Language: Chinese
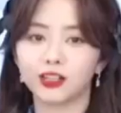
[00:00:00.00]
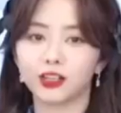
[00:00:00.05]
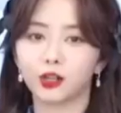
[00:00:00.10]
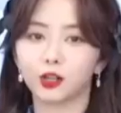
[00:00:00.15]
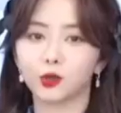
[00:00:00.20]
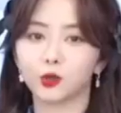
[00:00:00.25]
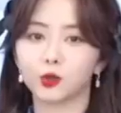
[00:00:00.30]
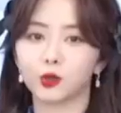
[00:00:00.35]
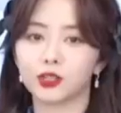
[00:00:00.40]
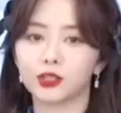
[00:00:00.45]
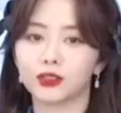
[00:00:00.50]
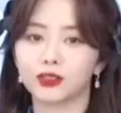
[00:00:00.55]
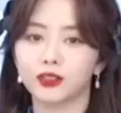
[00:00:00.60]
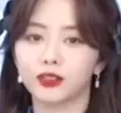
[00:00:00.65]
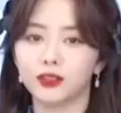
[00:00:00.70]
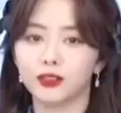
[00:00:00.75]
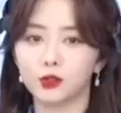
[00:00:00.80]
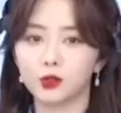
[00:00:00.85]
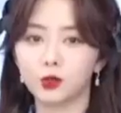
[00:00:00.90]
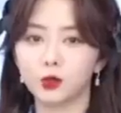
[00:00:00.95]
十二度是可
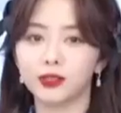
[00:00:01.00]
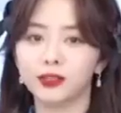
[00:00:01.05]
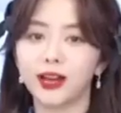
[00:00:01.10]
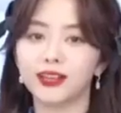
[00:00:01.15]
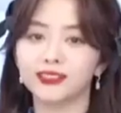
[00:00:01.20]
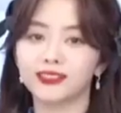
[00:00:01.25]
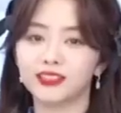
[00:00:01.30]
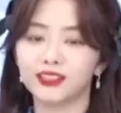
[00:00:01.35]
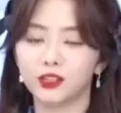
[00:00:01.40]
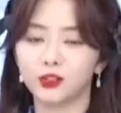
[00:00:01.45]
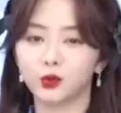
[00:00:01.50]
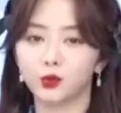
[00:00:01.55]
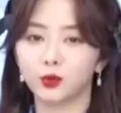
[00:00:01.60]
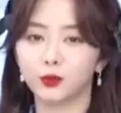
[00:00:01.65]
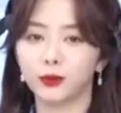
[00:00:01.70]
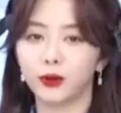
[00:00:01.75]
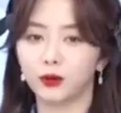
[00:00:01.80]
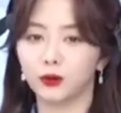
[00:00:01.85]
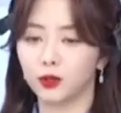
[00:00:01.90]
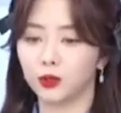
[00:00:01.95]
以最大限
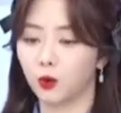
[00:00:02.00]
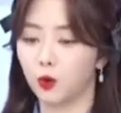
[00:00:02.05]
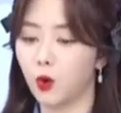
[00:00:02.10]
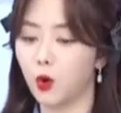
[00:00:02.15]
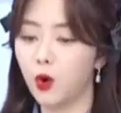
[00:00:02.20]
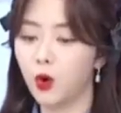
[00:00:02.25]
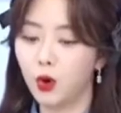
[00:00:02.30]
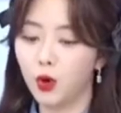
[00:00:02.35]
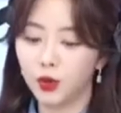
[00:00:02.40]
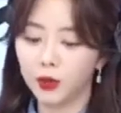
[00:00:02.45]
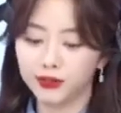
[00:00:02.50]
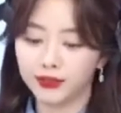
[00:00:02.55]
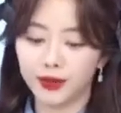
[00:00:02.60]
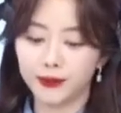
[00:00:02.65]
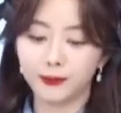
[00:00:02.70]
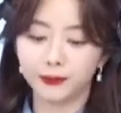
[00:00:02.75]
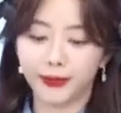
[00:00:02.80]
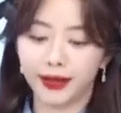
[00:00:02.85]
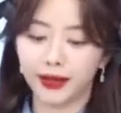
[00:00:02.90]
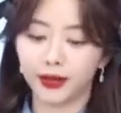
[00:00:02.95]
度保留
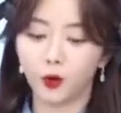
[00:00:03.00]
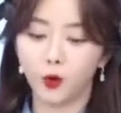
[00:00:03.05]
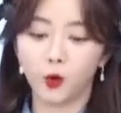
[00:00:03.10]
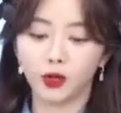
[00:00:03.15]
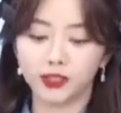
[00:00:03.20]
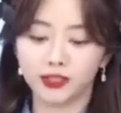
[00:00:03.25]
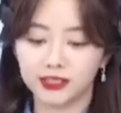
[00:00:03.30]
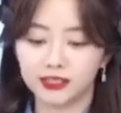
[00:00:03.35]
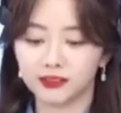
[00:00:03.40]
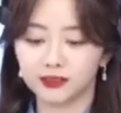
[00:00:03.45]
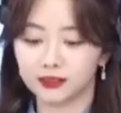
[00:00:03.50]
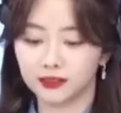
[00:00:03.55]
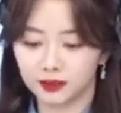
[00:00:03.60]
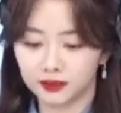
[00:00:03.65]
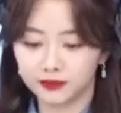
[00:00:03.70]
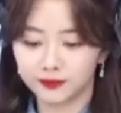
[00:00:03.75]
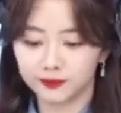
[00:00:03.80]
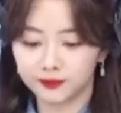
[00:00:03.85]
蛋白活性的。